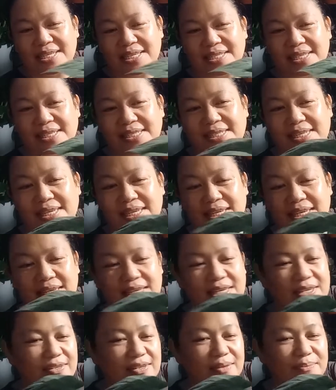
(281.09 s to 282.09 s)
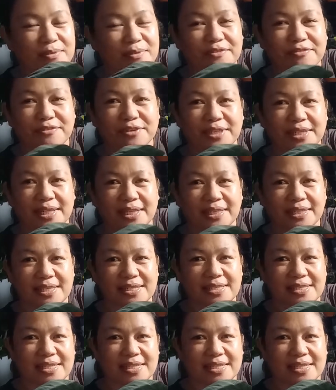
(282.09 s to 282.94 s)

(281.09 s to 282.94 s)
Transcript: Kasi, yung number 4 natin,